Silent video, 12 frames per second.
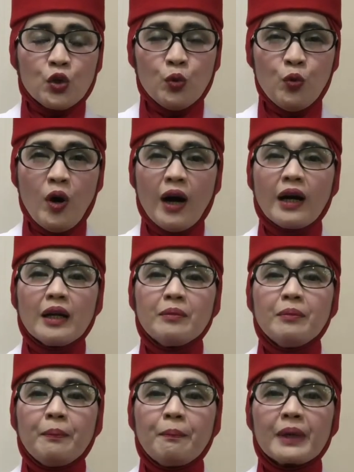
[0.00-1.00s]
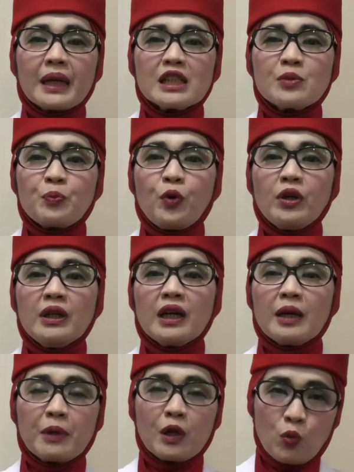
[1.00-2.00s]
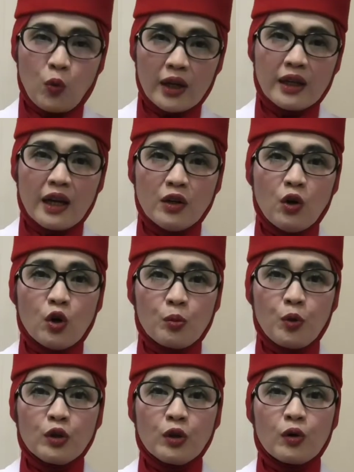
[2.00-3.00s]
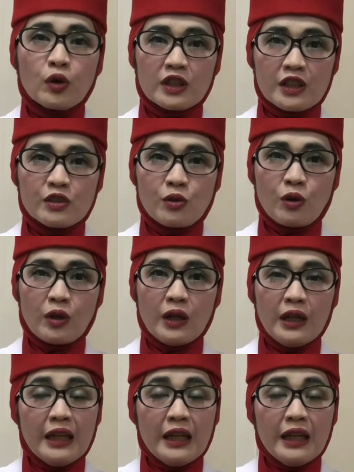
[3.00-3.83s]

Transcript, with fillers: tubuh akan merespon dengan mengeluarkan hormon kortisol.